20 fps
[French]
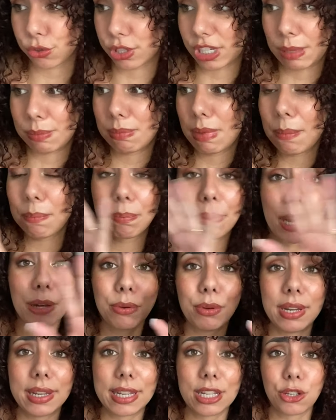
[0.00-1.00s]
J'ai même pas
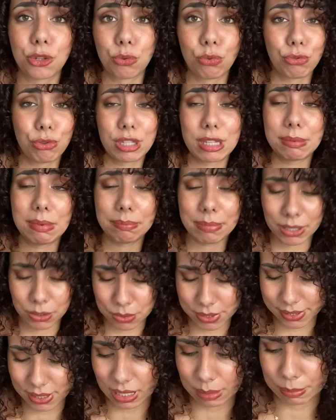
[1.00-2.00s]
lu les questions, je sais même pas de
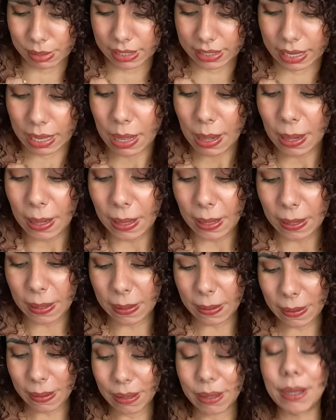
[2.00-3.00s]
quoi ça va parler.
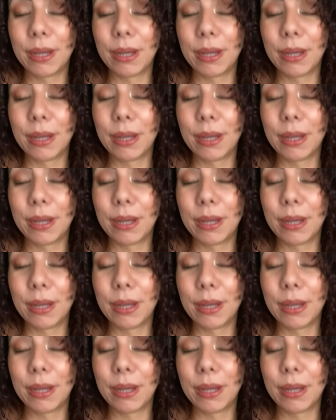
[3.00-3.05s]
Euh,